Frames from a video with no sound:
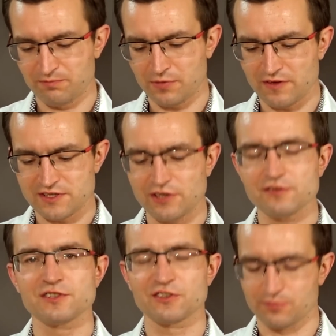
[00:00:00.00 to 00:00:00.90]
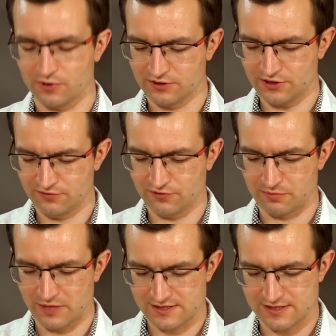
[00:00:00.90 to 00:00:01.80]
wprowadzających w błąd
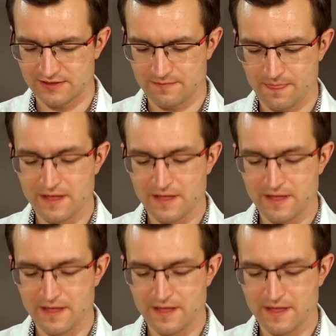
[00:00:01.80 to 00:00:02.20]
informacji,